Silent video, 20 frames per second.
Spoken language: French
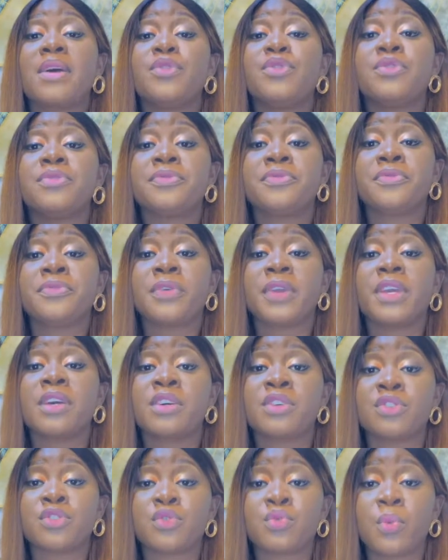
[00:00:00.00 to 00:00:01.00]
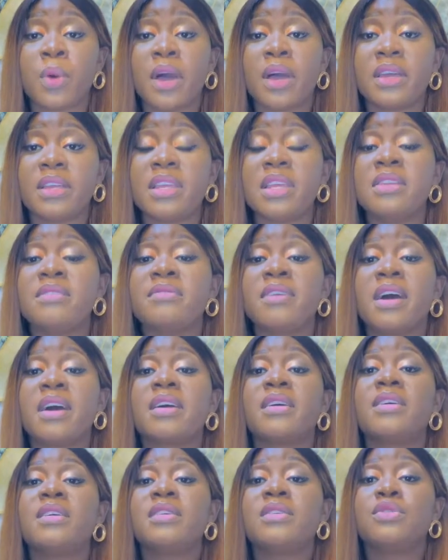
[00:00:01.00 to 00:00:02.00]
une fin en soi. Il
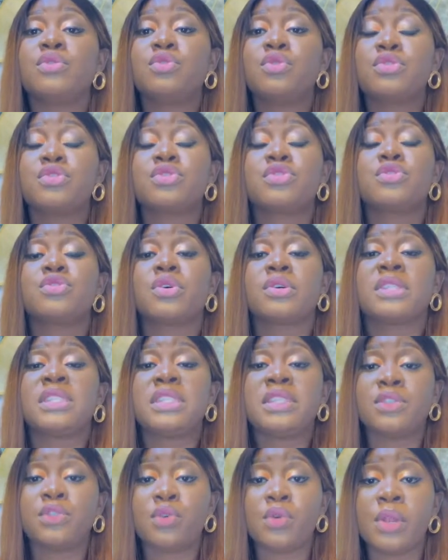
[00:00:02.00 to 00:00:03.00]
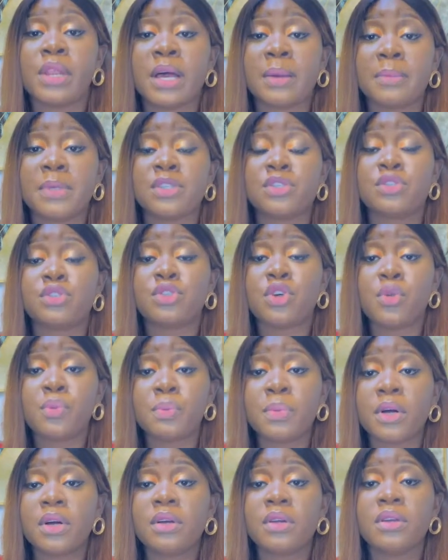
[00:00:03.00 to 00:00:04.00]
va te sortir de là, mais
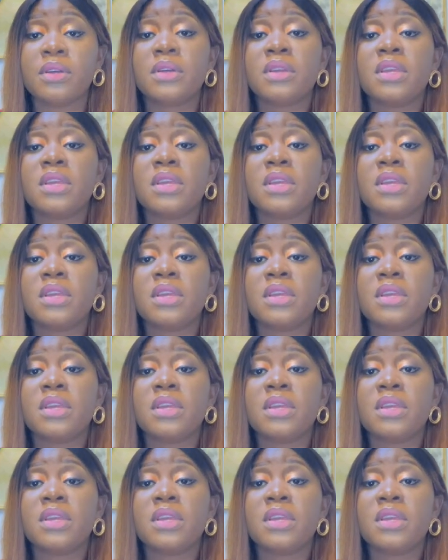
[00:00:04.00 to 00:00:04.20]
seulement,